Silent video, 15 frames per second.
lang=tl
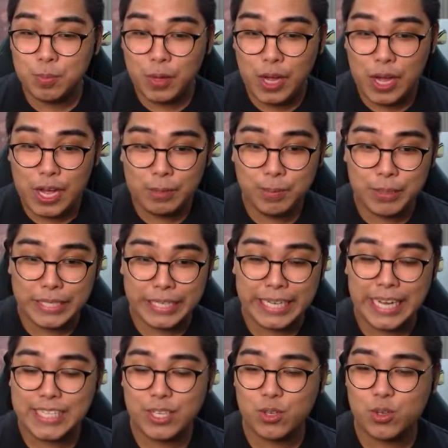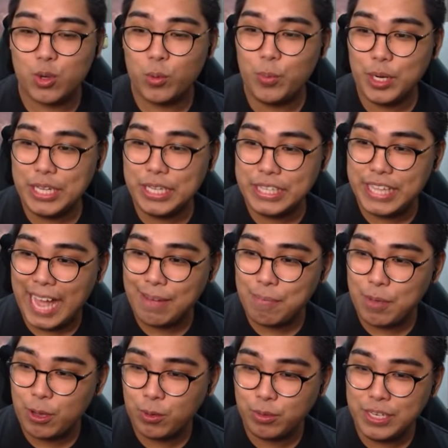mga kabarkada, sobrang
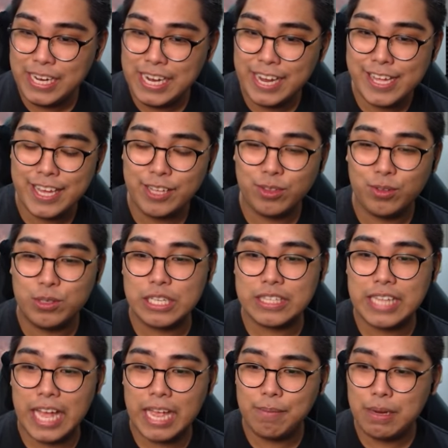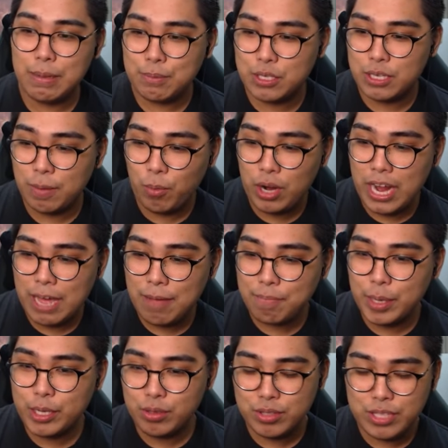dami kong nilagay doon na timelapse simula
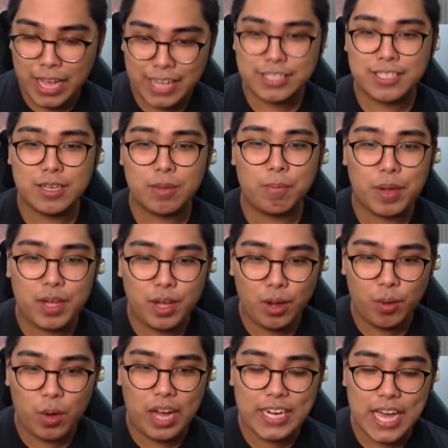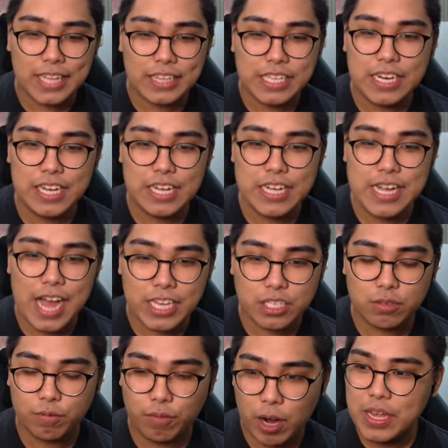pa yung dati sa paggawa natin ng
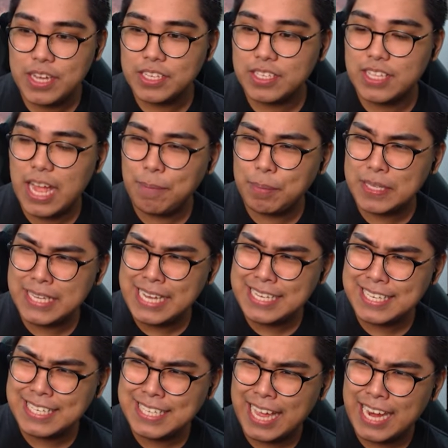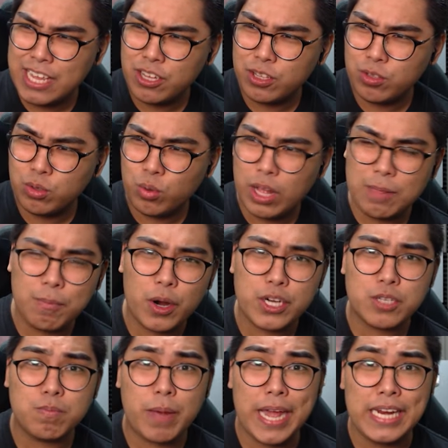gas farm. Dapat nga isasali ko yung 12
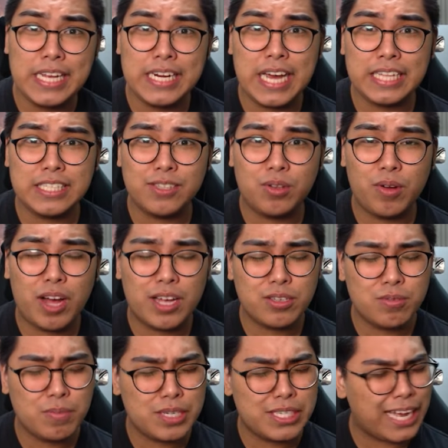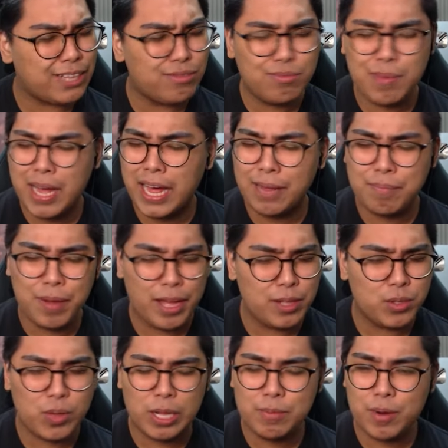hours mining natin doon kaso masyadong mahaba yung 12